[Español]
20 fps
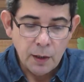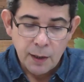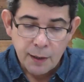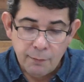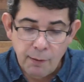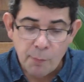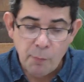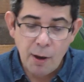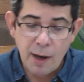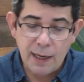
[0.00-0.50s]

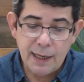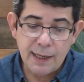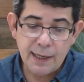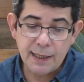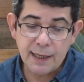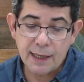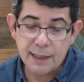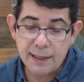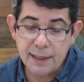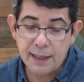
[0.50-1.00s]
Y vamos a
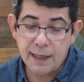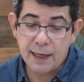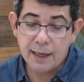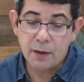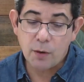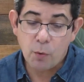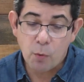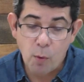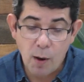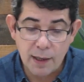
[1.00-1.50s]
leer ahí
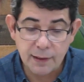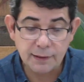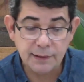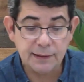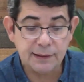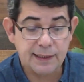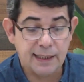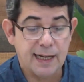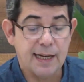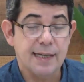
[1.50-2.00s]
en
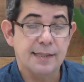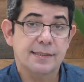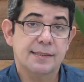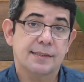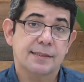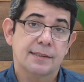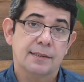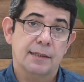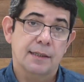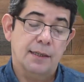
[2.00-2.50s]
Juan
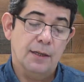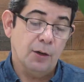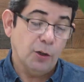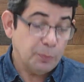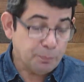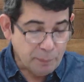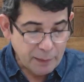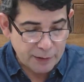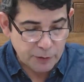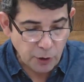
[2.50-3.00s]
3,
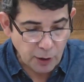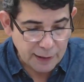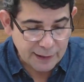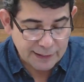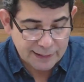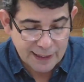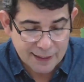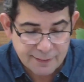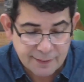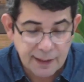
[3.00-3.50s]
o perdón,
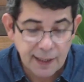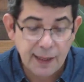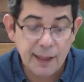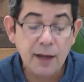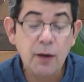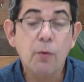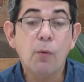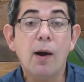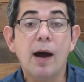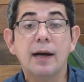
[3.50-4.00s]
en tercera
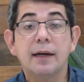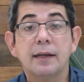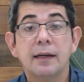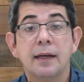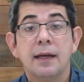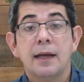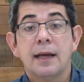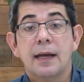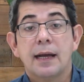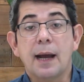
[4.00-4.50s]
de Juan
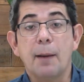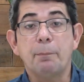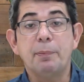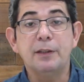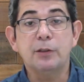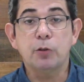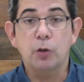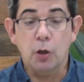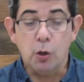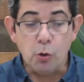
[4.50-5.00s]

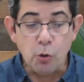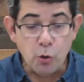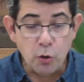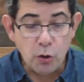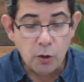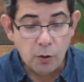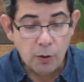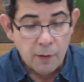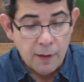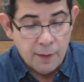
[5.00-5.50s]
capítulo
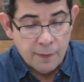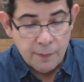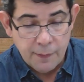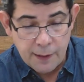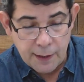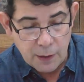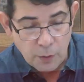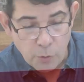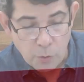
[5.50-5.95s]
1, del